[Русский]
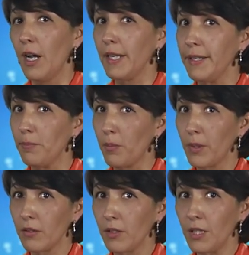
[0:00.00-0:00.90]

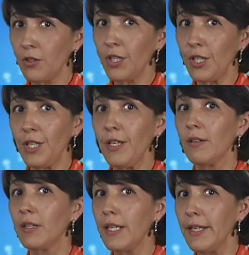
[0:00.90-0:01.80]
липопротеиды и
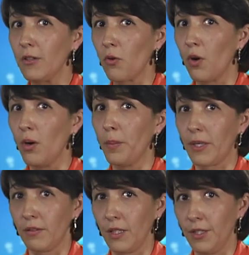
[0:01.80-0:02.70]

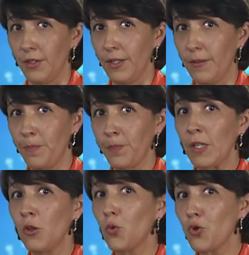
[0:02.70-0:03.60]
гликопротеиды.
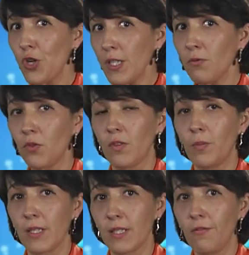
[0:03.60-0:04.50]
Участвуют в
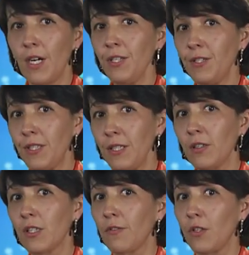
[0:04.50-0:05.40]
образовании
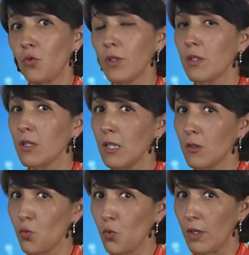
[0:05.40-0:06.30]
стенок кровеносных
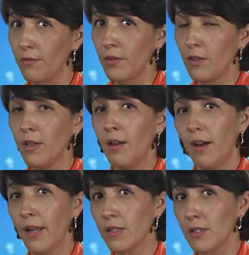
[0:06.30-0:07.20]
сосудов,
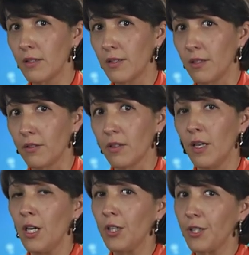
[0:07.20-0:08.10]
эластин,
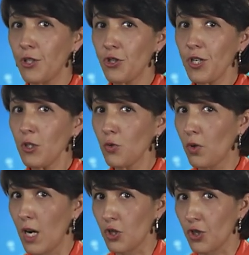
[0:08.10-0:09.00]
хрящей и
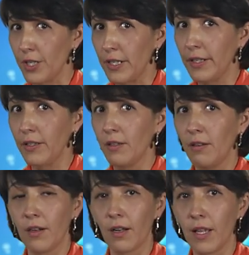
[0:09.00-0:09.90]
сухожилий,
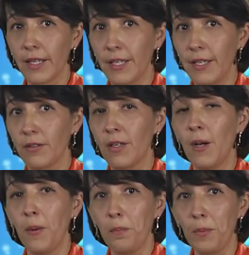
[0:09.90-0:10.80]
коллаген –
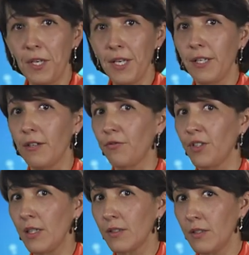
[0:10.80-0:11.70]
перьев,
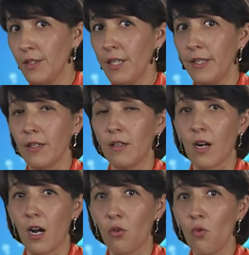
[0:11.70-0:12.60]
ногтей,
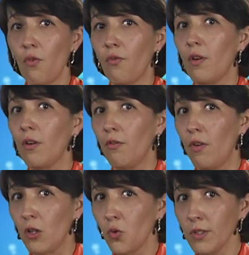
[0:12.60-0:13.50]
рогов,
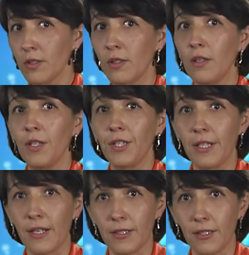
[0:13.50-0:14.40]
волос –
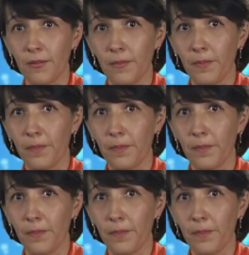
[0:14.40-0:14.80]
кератин.